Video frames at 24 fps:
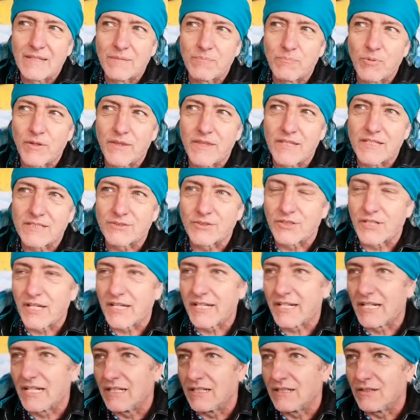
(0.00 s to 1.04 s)
después de
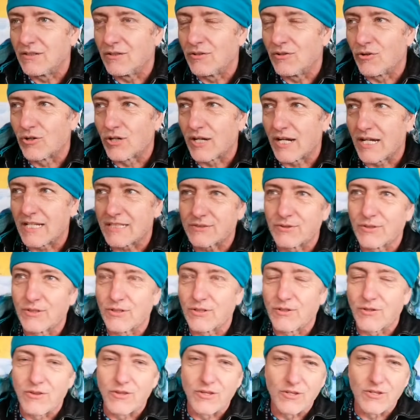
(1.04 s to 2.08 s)
sonar el ocaso
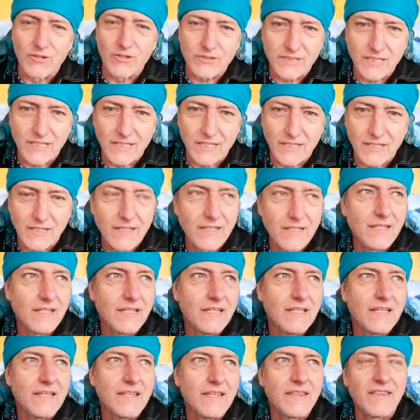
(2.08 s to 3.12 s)
de los dioses
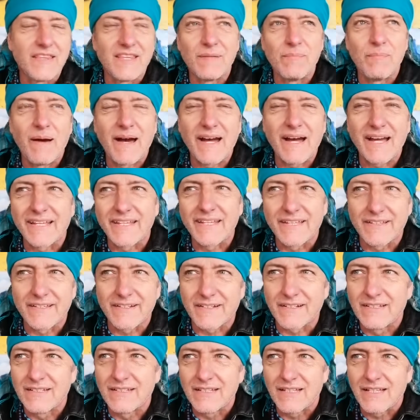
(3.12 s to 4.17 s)
de
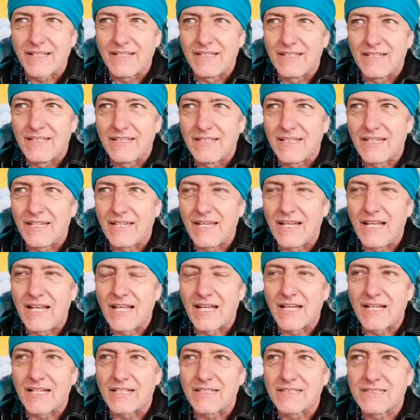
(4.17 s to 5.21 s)
Wagner y
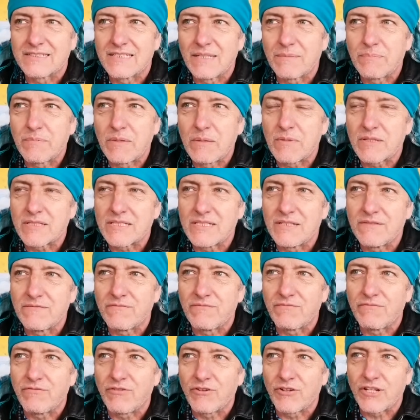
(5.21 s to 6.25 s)
la séptima
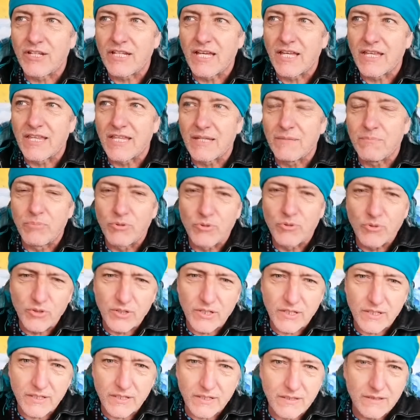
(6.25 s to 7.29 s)
sinfonía de
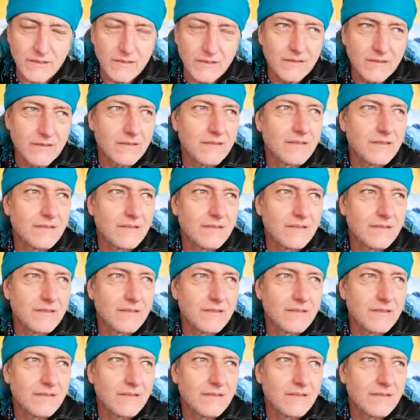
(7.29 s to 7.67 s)
Bruckner,